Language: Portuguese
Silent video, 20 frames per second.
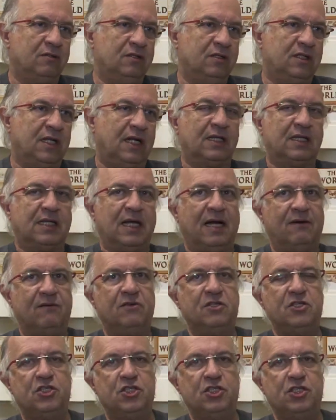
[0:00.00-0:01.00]
Se
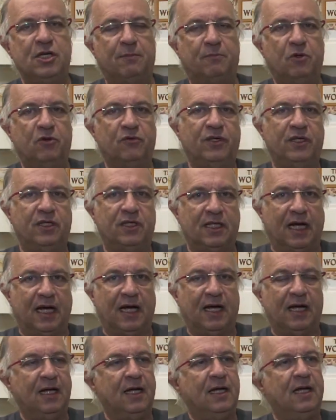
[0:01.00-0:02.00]
tratava de
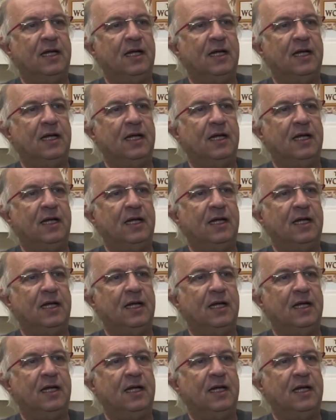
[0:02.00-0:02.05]
aproveitar